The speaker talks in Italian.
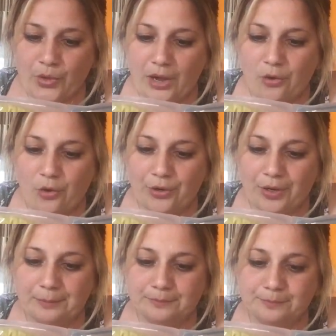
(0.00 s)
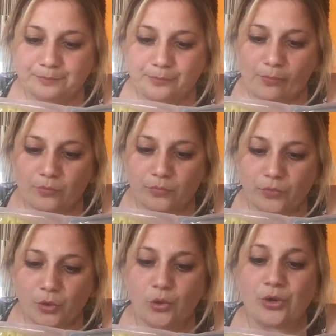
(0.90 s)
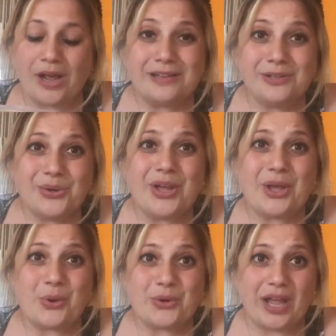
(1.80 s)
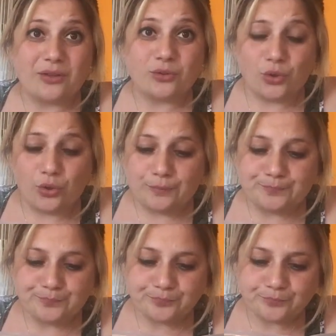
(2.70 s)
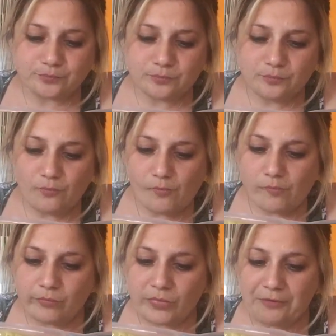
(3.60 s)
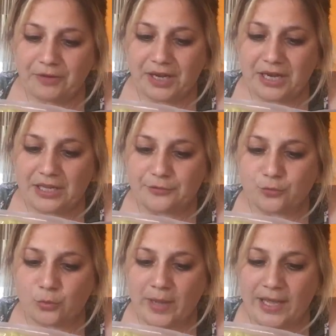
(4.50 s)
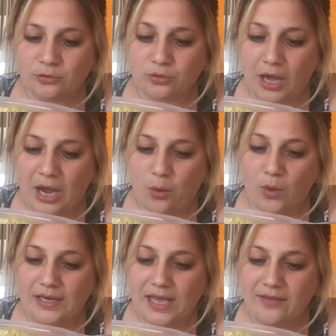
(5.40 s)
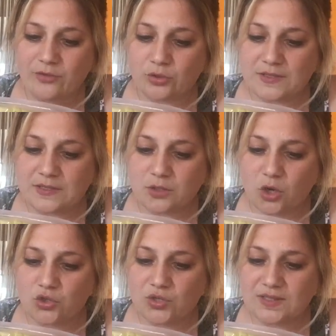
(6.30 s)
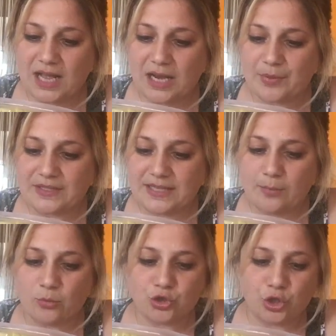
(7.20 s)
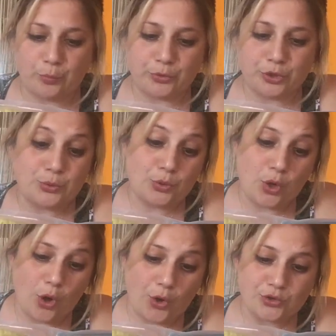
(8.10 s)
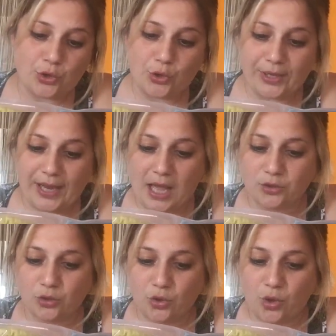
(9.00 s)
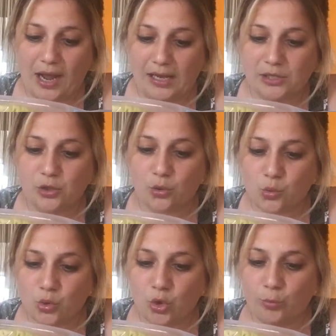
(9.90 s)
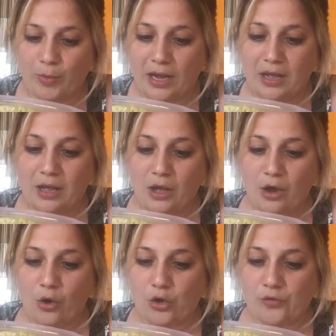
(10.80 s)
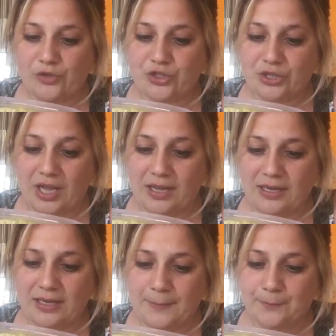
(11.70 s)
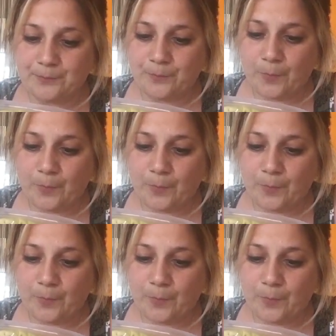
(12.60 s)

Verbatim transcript: allora con aglio e coriandolo farina di frumento, acqua, lievito, destrosio, sale, prezzemolo, sciroppo di glucosio, coriandolo, aglio, curcuma, olio vegetale,